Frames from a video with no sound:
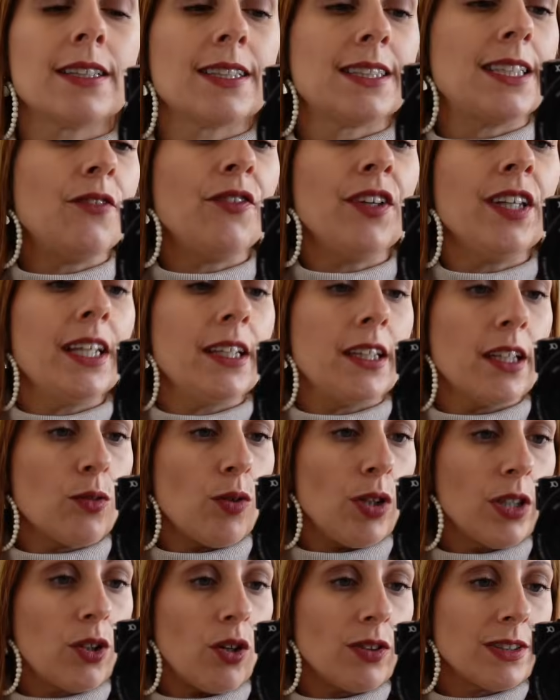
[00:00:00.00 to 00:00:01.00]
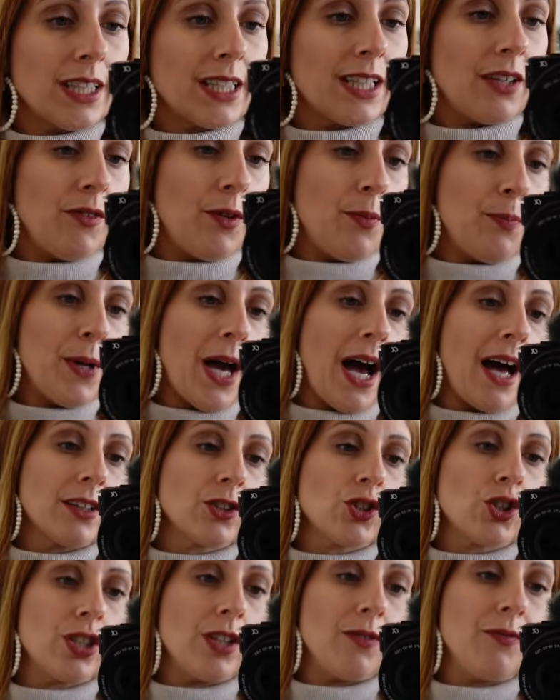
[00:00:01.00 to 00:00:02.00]
se vedete qualcosa che vi
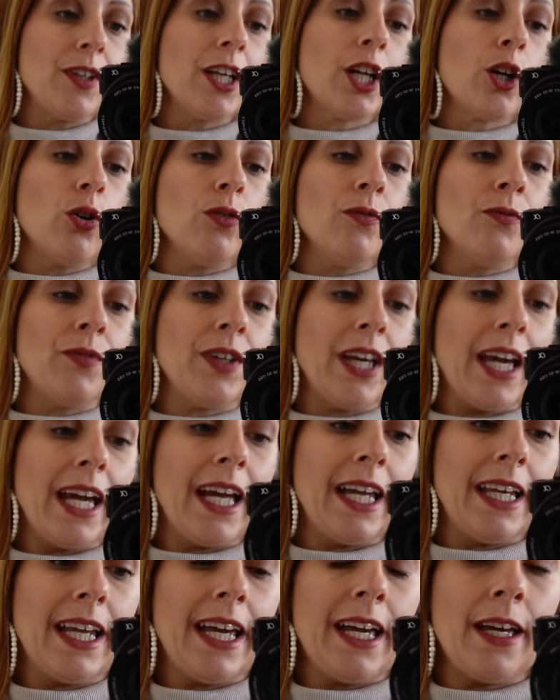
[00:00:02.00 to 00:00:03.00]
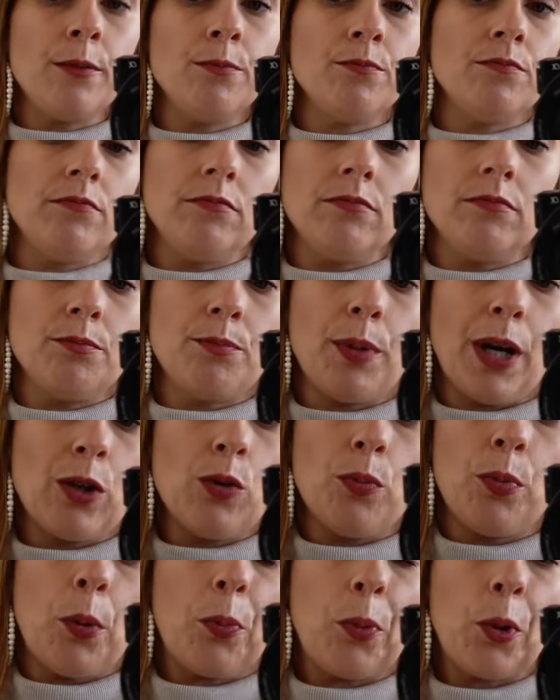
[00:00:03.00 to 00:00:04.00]
piace vi conviene mh, mm,
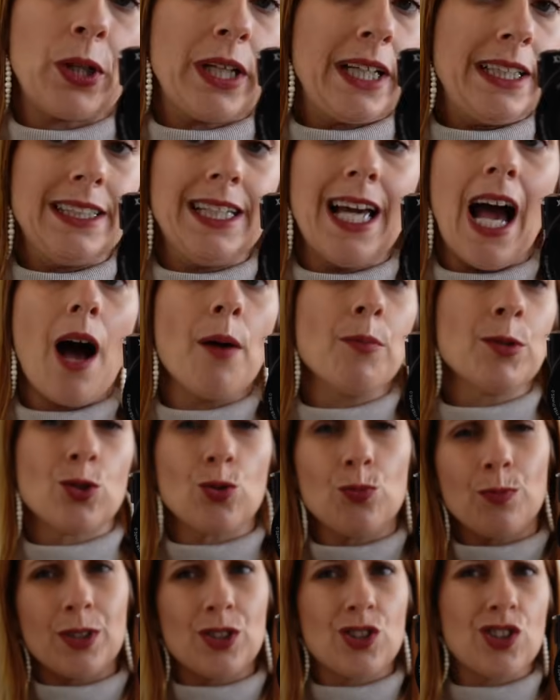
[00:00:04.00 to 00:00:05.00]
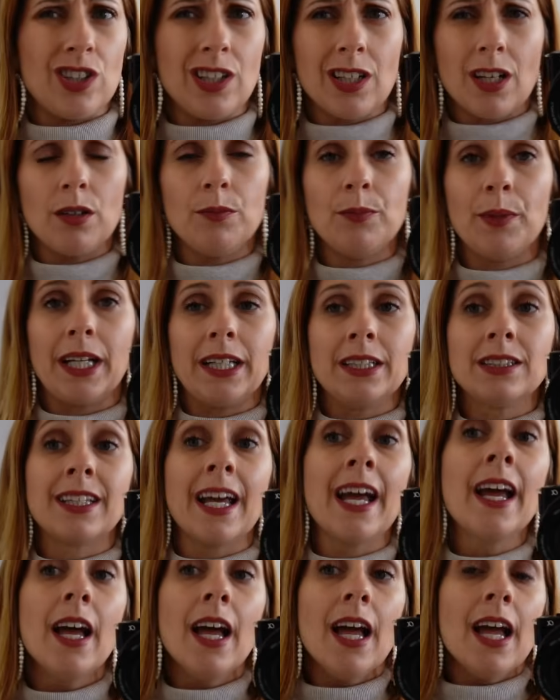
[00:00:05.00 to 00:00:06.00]
parlo proprio anche di Amazon ma generalmente